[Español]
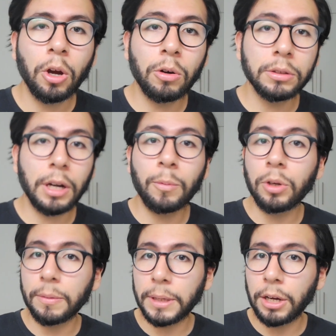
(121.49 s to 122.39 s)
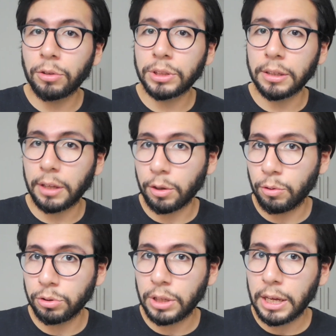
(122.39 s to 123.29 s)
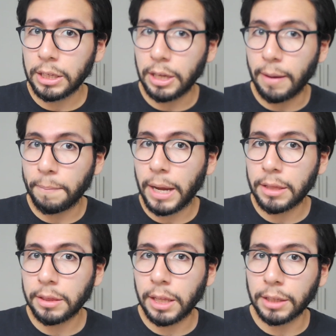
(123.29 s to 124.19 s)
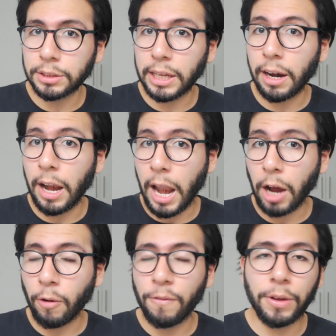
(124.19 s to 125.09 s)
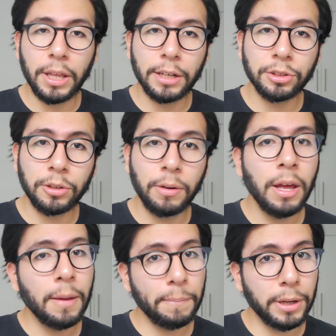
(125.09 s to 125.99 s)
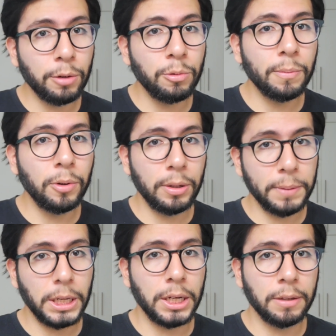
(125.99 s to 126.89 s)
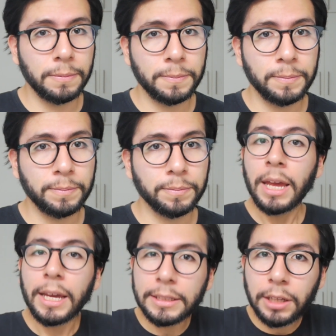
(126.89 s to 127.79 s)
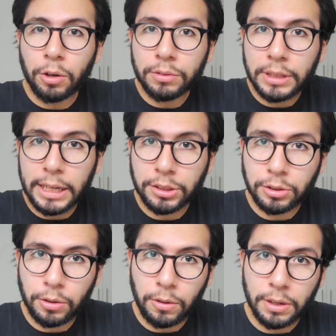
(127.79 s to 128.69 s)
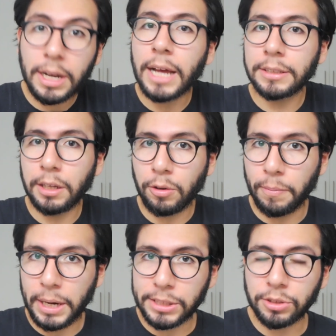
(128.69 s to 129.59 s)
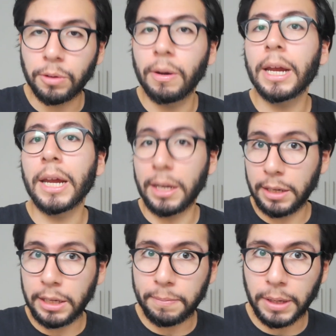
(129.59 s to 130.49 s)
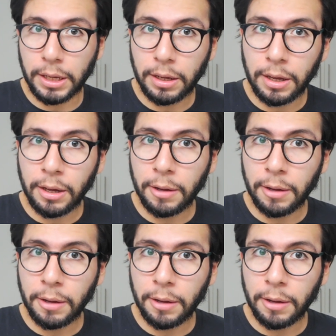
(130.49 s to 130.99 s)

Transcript: contra el boliviano Santa Cruz y el plan de hacer la Confederación Perú-Boliviana. En ese contexto nace el comercio, en Lima,